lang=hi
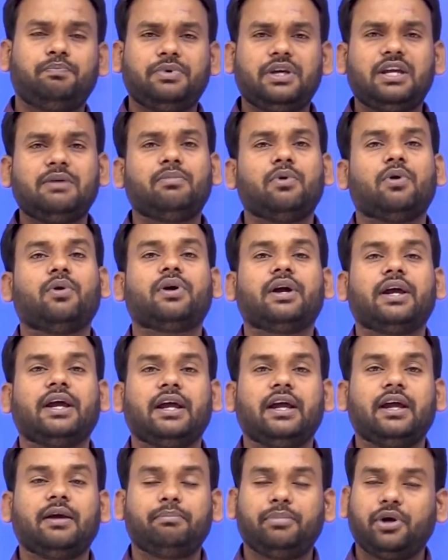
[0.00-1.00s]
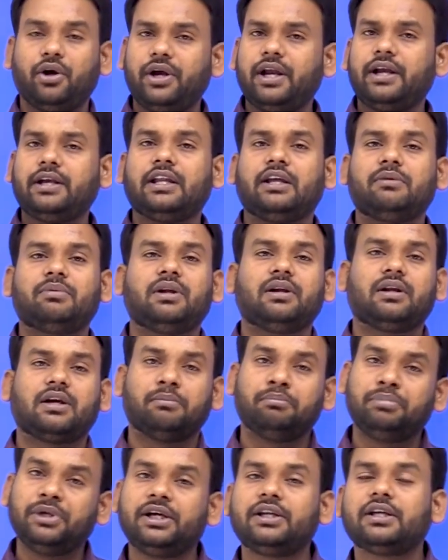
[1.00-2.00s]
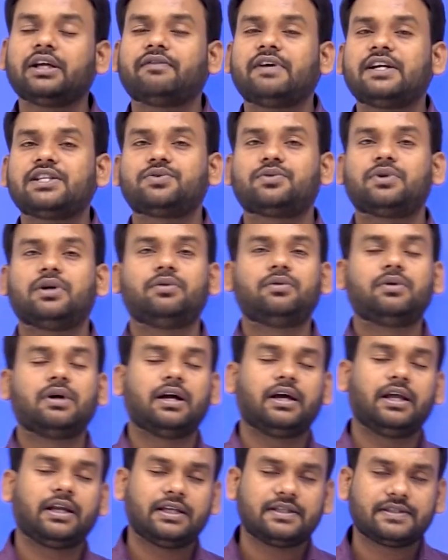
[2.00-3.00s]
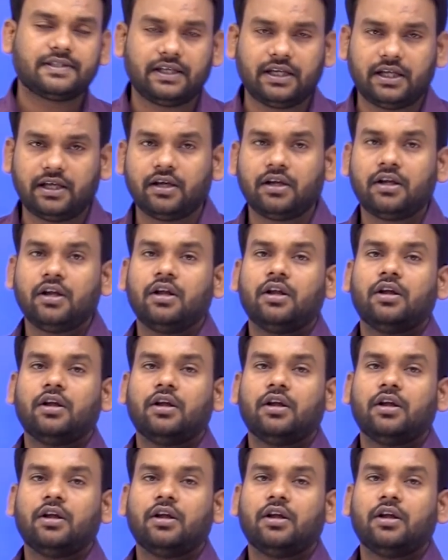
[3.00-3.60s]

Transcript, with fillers: पी ब्लॉक है पीरियोडिक टेबल कंप्लीट करवा चुका हूँ अगर किसी ने